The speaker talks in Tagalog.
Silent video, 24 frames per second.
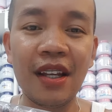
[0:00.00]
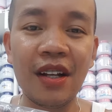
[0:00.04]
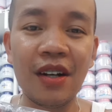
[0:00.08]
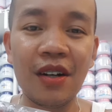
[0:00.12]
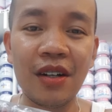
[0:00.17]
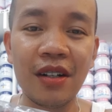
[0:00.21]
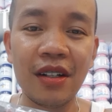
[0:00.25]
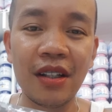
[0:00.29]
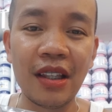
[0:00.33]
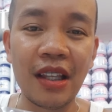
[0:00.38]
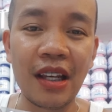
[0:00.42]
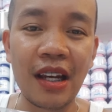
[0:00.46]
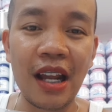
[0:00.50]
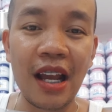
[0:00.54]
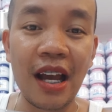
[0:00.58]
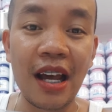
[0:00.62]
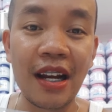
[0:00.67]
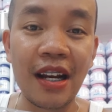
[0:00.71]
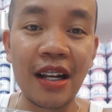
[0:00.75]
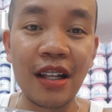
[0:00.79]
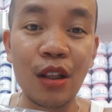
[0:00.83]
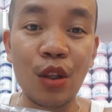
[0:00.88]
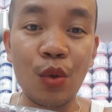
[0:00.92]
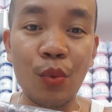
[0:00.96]
320, no?
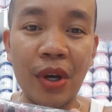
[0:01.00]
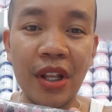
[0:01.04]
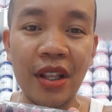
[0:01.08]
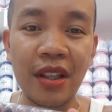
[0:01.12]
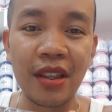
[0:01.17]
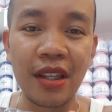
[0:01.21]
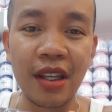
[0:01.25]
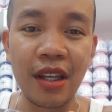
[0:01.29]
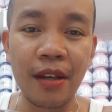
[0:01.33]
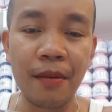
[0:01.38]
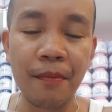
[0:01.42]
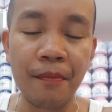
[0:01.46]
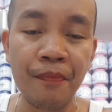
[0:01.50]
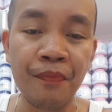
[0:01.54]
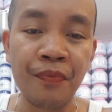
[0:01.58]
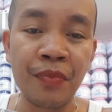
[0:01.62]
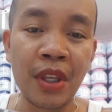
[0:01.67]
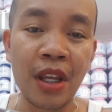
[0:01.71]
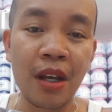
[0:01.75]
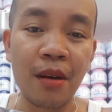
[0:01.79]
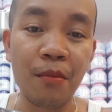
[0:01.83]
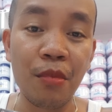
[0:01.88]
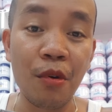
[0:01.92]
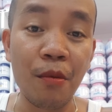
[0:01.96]

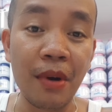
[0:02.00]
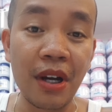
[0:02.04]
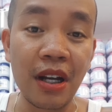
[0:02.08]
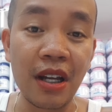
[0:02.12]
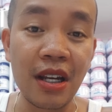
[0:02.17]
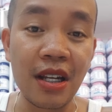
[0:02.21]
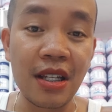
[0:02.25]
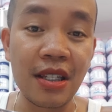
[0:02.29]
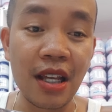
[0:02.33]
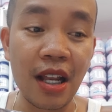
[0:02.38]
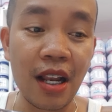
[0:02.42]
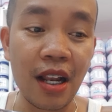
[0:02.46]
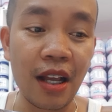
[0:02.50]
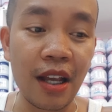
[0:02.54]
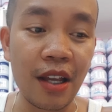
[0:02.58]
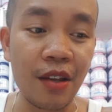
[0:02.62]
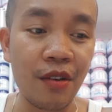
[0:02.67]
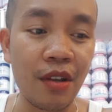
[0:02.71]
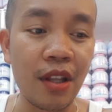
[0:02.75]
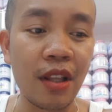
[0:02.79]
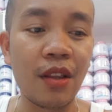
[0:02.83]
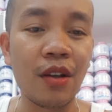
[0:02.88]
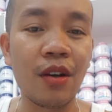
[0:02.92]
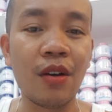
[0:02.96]
320. Kung mag-resell kayo
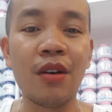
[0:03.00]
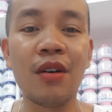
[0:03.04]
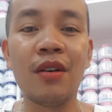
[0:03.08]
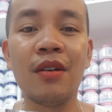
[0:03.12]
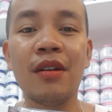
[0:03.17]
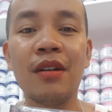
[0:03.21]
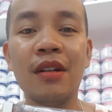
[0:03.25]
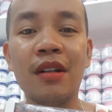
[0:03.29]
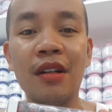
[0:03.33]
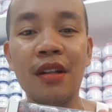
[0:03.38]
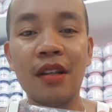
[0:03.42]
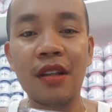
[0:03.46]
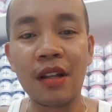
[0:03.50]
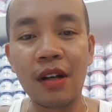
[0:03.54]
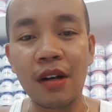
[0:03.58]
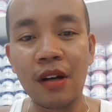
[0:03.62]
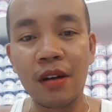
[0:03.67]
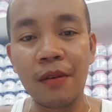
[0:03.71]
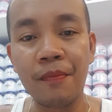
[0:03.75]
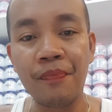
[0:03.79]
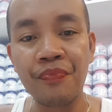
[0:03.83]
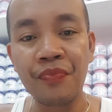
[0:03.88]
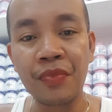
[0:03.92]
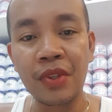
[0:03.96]
nito,
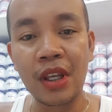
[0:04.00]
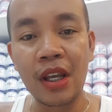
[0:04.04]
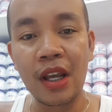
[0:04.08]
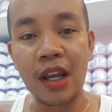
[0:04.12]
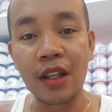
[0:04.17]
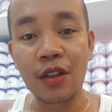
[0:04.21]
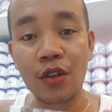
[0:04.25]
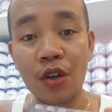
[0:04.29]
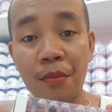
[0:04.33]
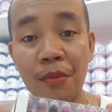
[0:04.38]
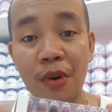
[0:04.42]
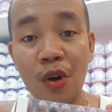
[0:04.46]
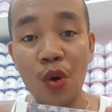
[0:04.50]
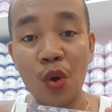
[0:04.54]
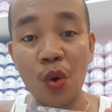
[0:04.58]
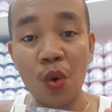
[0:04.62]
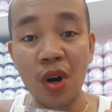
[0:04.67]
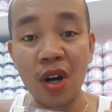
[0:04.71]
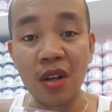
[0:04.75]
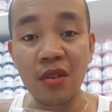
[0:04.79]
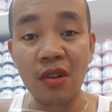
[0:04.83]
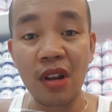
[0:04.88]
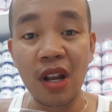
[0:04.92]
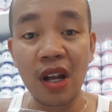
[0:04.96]
no? Ito ay makukuha
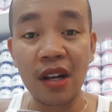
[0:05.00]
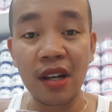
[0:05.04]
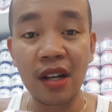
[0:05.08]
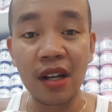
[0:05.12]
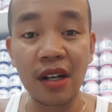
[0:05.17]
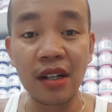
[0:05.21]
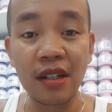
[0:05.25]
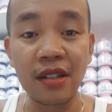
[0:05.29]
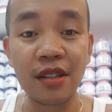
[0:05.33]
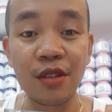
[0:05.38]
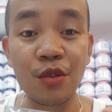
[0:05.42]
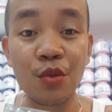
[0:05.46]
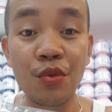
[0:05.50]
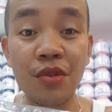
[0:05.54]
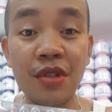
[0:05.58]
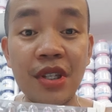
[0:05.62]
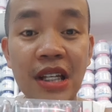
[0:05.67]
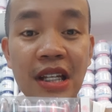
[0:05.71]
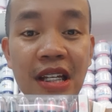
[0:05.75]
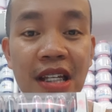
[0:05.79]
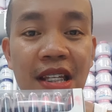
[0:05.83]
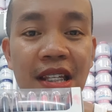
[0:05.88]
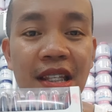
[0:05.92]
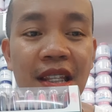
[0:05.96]
nyo lang ng
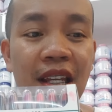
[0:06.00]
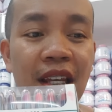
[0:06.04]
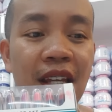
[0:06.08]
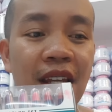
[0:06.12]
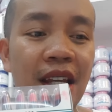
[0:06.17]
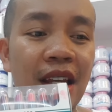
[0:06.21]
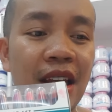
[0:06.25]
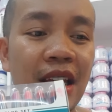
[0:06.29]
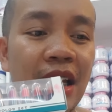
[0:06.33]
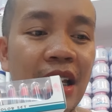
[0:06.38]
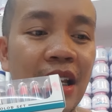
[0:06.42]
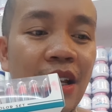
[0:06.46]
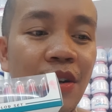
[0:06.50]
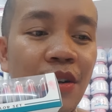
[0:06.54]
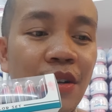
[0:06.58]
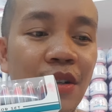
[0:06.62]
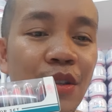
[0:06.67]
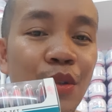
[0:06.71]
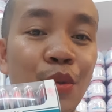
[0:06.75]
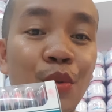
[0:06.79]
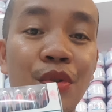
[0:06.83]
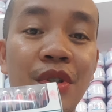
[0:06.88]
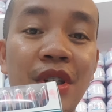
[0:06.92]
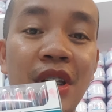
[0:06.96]
260, no?
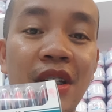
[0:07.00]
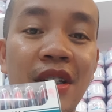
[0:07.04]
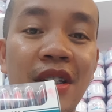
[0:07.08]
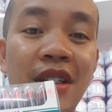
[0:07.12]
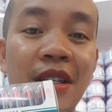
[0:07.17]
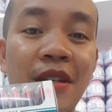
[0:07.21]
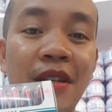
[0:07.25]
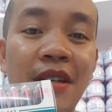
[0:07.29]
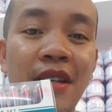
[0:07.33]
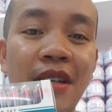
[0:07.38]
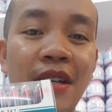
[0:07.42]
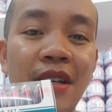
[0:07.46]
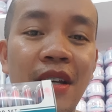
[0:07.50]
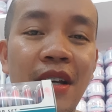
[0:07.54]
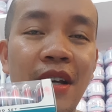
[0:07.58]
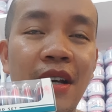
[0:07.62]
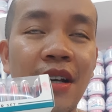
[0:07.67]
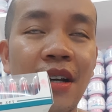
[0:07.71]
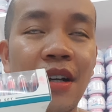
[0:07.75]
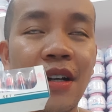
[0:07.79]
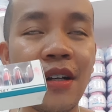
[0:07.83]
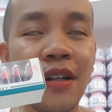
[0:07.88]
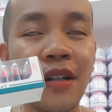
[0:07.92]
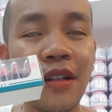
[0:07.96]

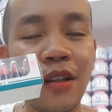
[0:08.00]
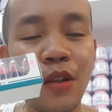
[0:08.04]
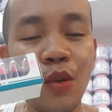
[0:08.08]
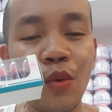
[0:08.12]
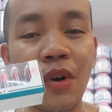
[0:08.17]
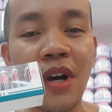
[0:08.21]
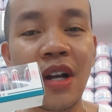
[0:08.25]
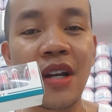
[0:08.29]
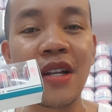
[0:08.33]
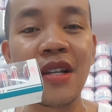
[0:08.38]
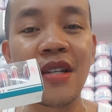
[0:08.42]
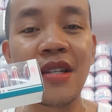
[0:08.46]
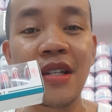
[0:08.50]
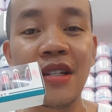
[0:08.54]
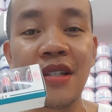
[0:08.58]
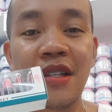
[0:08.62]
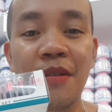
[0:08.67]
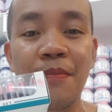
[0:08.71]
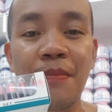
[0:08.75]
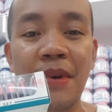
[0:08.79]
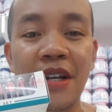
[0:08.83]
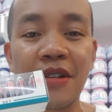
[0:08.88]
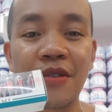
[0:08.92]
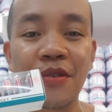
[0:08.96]
260 uh, 260
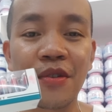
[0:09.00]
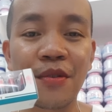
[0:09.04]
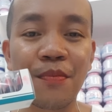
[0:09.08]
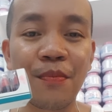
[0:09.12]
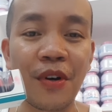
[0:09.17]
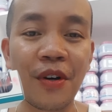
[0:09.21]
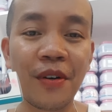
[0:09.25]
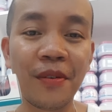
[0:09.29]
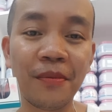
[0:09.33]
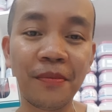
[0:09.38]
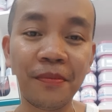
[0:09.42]
pesos po.